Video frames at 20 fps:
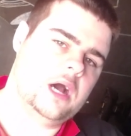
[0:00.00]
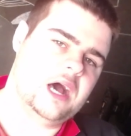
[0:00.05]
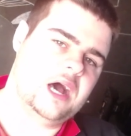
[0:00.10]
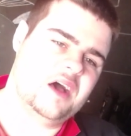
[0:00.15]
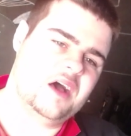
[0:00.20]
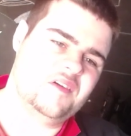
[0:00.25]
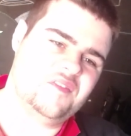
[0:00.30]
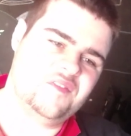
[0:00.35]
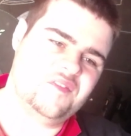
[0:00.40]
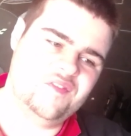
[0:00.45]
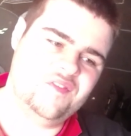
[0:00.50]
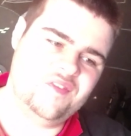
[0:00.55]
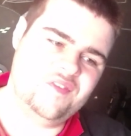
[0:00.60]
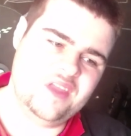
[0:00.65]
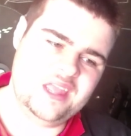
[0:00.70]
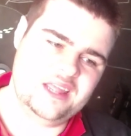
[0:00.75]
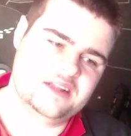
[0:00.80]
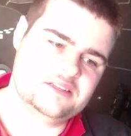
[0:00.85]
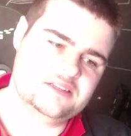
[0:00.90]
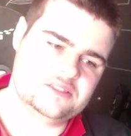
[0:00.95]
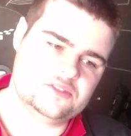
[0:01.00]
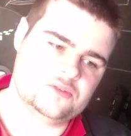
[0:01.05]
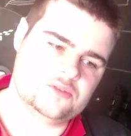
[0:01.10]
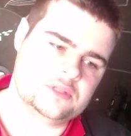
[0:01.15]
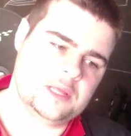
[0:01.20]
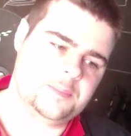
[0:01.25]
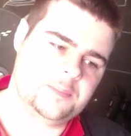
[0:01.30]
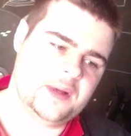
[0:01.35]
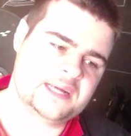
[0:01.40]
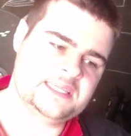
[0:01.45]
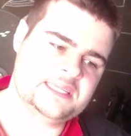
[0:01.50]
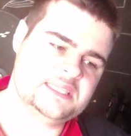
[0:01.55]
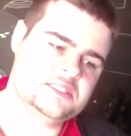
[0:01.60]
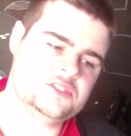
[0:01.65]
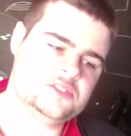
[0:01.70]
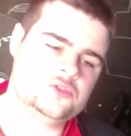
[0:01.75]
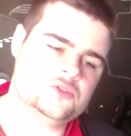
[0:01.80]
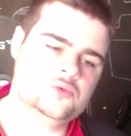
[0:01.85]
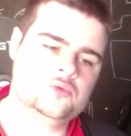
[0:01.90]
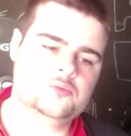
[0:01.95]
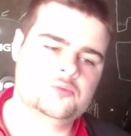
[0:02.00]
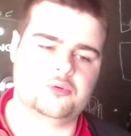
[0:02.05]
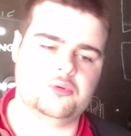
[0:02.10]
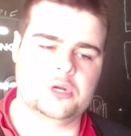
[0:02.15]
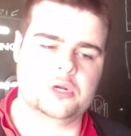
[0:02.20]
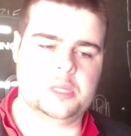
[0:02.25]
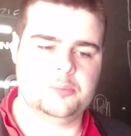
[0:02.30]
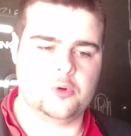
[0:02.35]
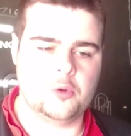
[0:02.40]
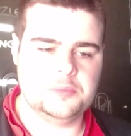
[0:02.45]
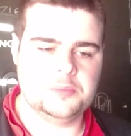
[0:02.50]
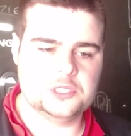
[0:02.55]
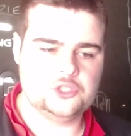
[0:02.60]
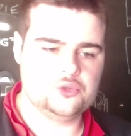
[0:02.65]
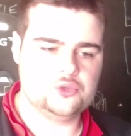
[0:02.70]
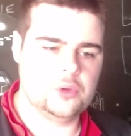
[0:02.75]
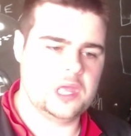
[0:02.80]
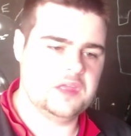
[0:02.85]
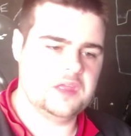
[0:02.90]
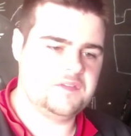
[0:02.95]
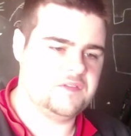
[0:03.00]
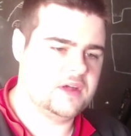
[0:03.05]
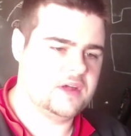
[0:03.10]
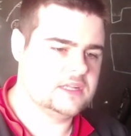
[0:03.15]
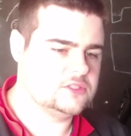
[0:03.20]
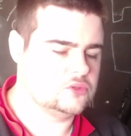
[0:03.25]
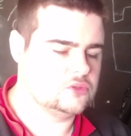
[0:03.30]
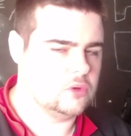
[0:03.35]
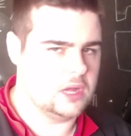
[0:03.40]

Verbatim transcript: a fait son apparition pour les premiers jeux F1 sur